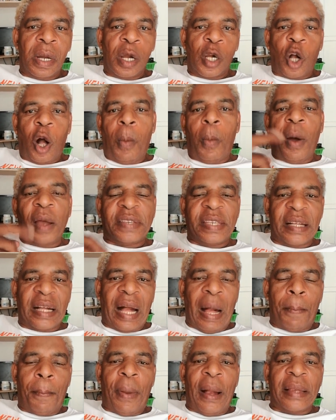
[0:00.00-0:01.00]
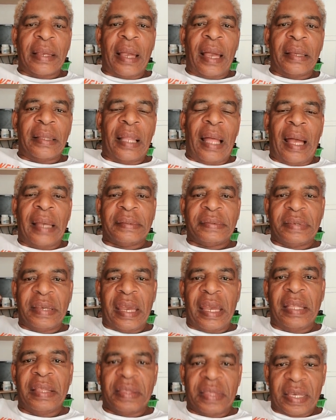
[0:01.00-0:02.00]
cómo hacen campaña la
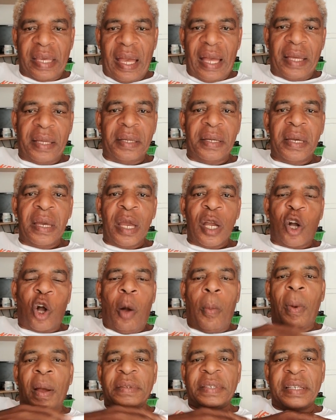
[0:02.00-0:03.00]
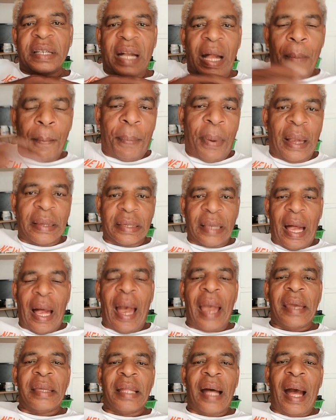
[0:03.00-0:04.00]
Cintia, cómo hacen campaña
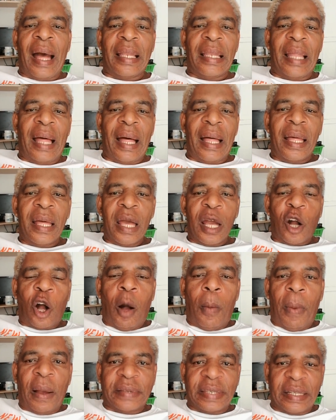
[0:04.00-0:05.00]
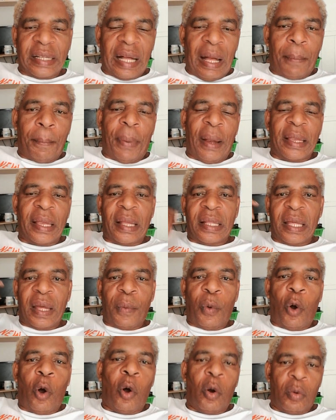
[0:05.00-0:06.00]
Jairala, cómo hacen campaña
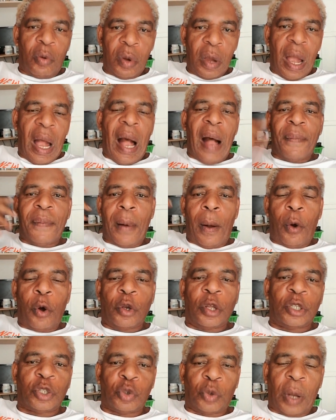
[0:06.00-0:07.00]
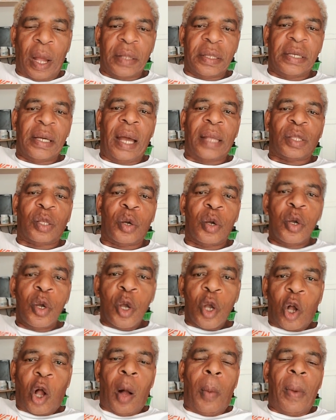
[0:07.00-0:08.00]
Nebo a favor de su candidato,
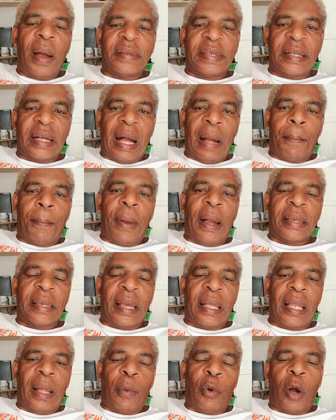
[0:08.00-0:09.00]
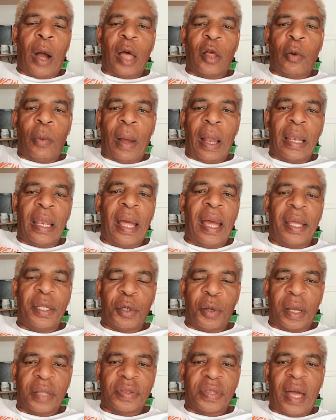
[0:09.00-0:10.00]
cómo hacen campaña el abogado
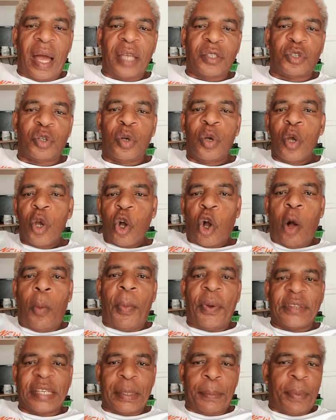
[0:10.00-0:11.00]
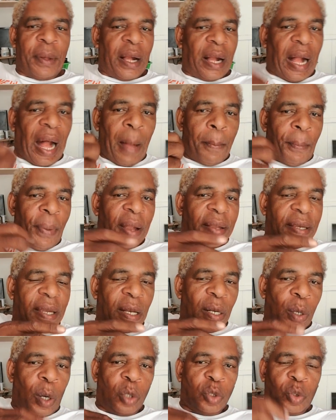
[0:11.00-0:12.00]
Valerio Estacio, cómo hacen campaña
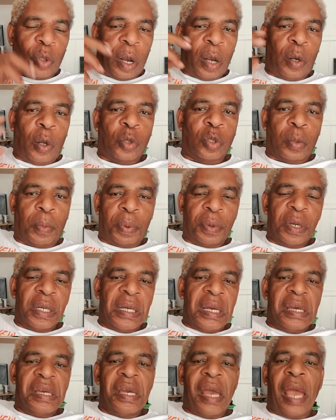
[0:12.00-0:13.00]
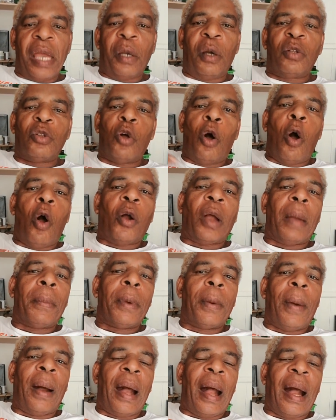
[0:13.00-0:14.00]
el otro, el otro. Y ellos no, que me
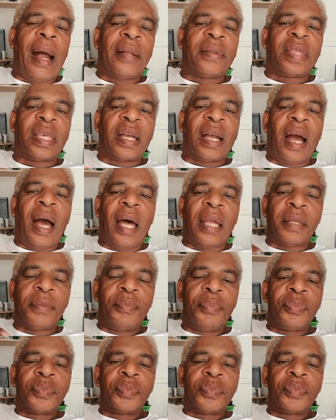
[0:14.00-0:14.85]
van a castigar.